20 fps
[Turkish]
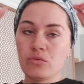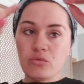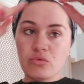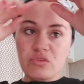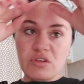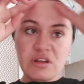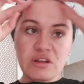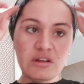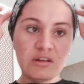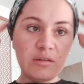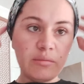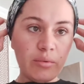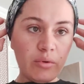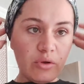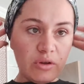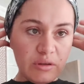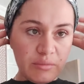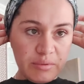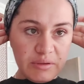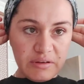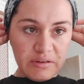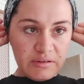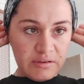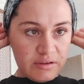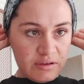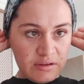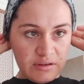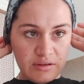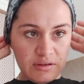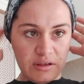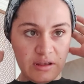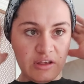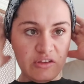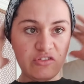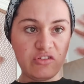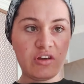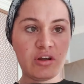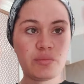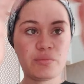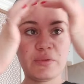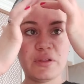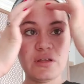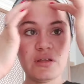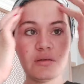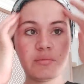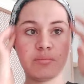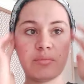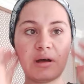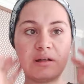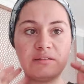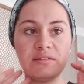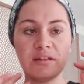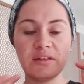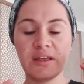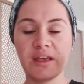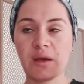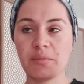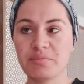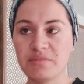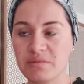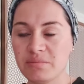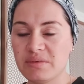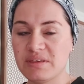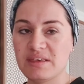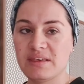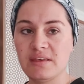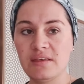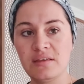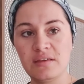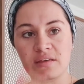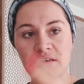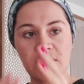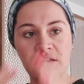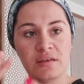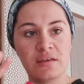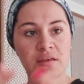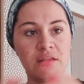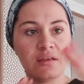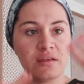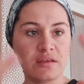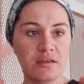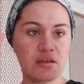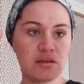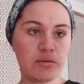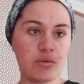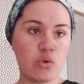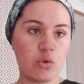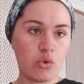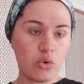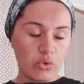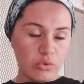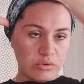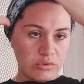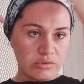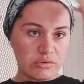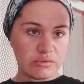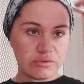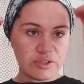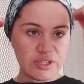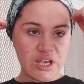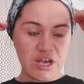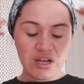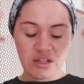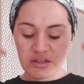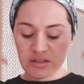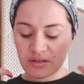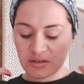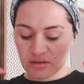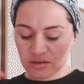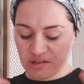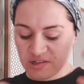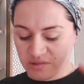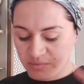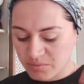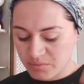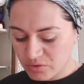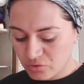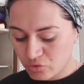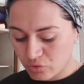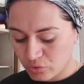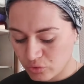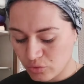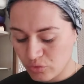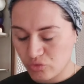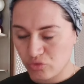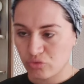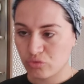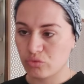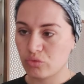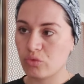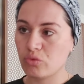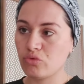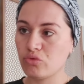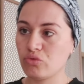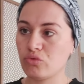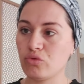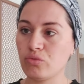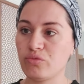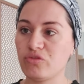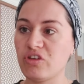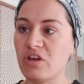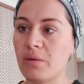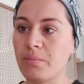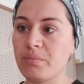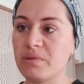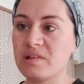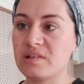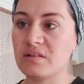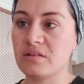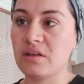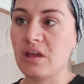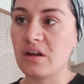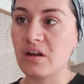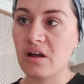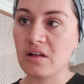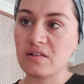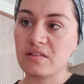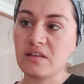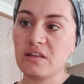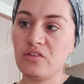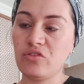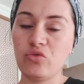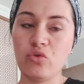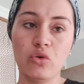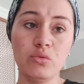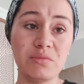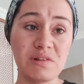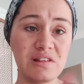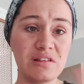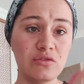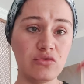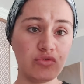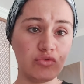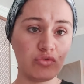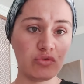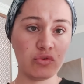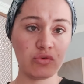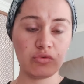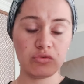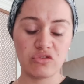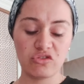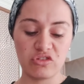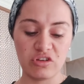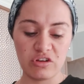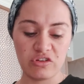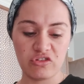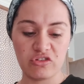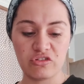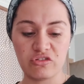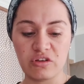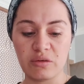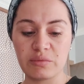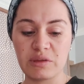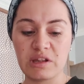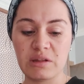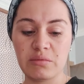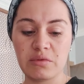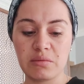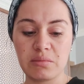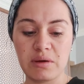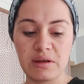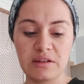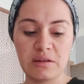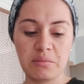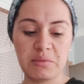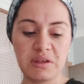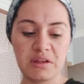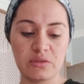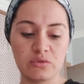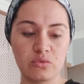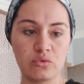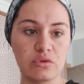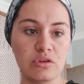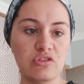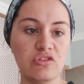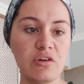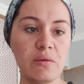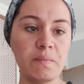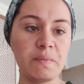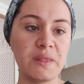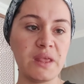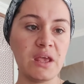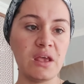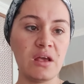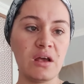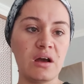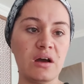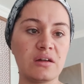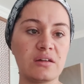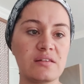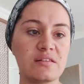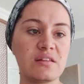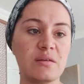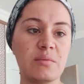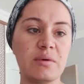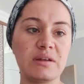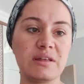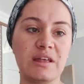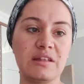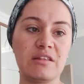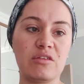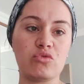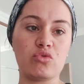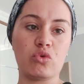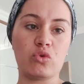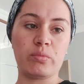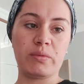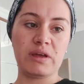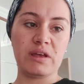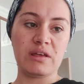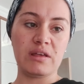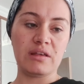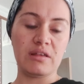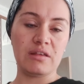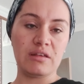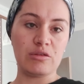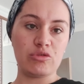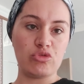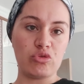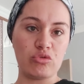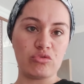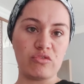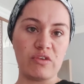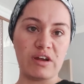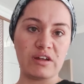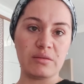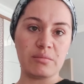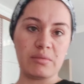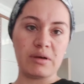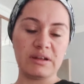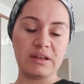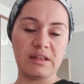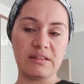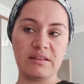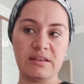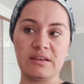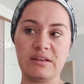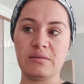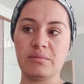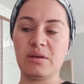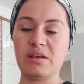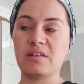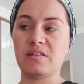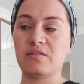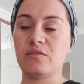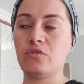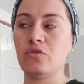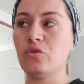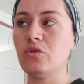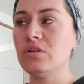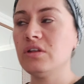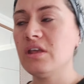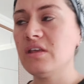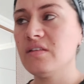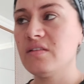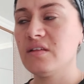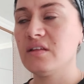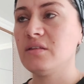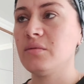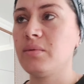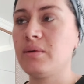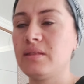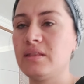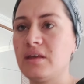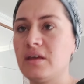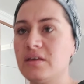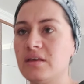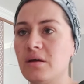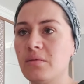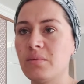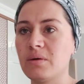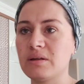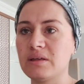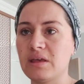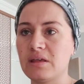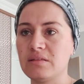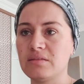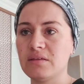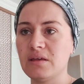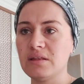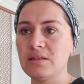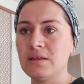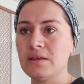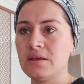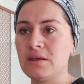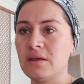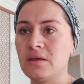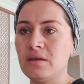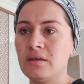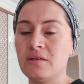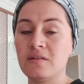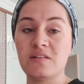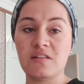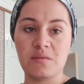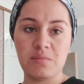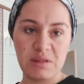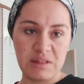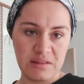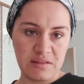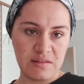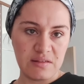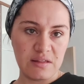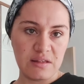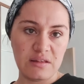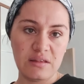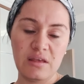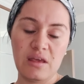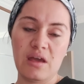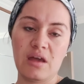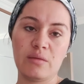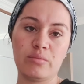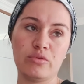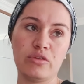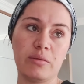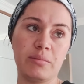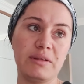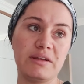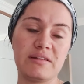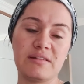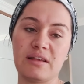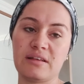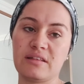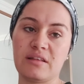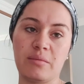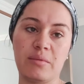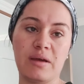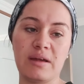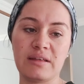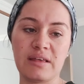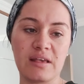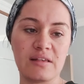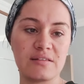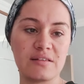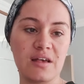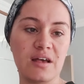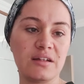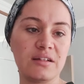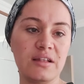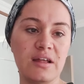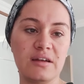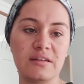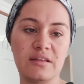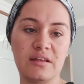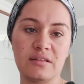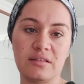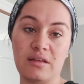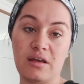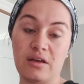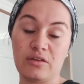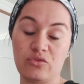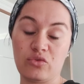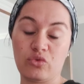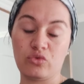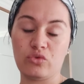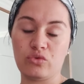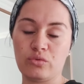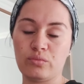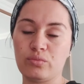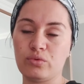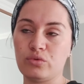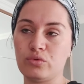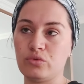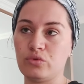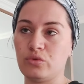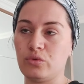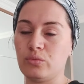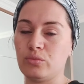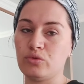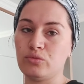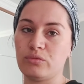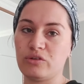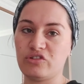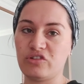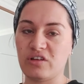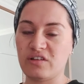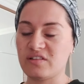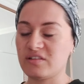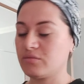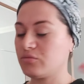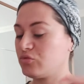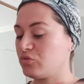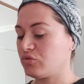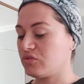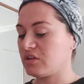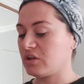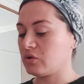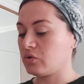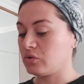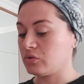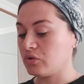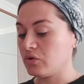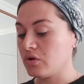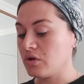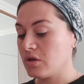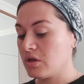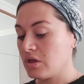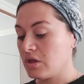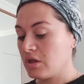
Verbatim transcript: Üzerine de böyle bir eşarpla bandana yaptım ki e, o e, yağlı kısmı çok gözük, gözüküp şey yapmasın diye rahatsız edici olmasın. Çünkü dışarı çıkacağım dediğim gibi annemin yanına uğrayacağım. Arası da markete sokmaya e, söz verdi, Markete girmek istiyor. Ne istedi benden ya marketten? Simit istedi. Eğer bulabilirsek tabii erken saatlerde daha çok bulunuyor. Bulma şansımız yüksek oluyor.